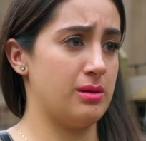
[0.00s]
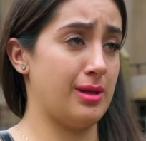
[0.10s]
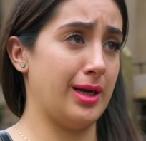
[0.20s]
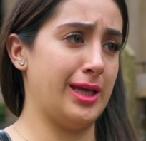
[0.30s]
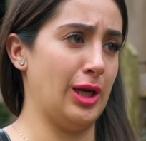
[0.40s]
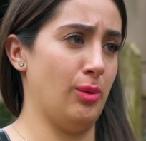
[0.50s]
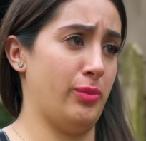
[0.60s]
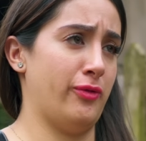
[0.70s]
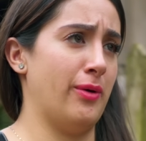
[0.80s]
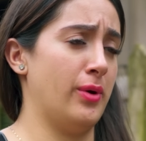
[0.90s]
Tranquilo,
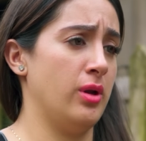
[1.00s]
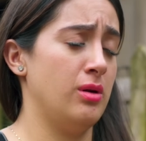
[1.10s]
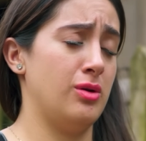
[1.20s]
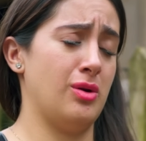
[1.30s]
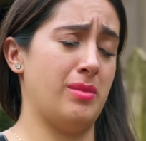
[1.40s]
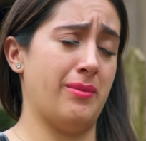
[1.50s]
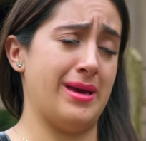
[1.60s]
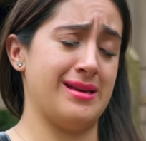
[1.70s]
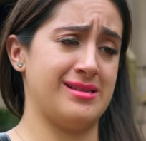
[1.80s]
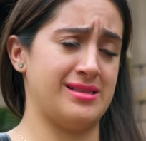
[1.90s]
por favor, no me vayas a